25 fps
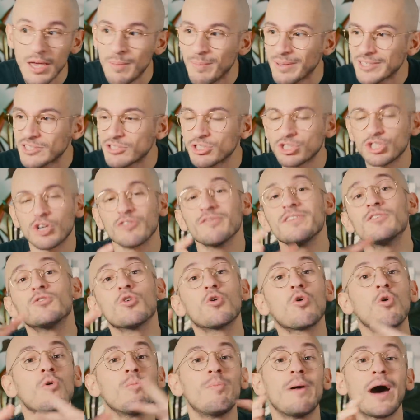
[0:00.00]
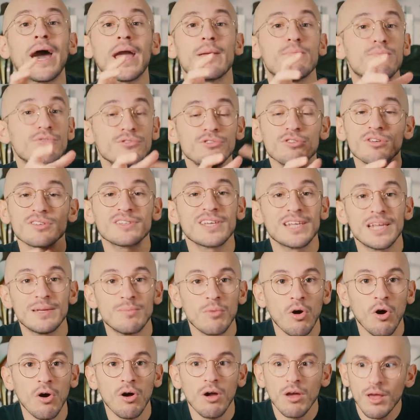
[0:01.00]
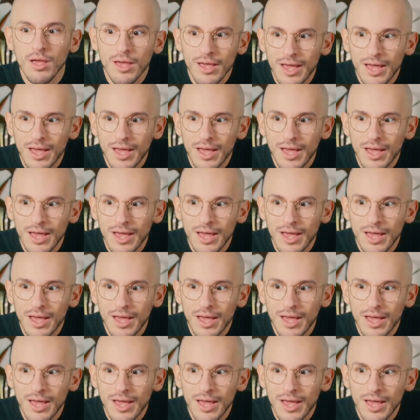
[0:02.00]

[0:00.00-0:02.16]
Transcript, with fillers: Parce que j'ai envie de comparer plusieurs éléments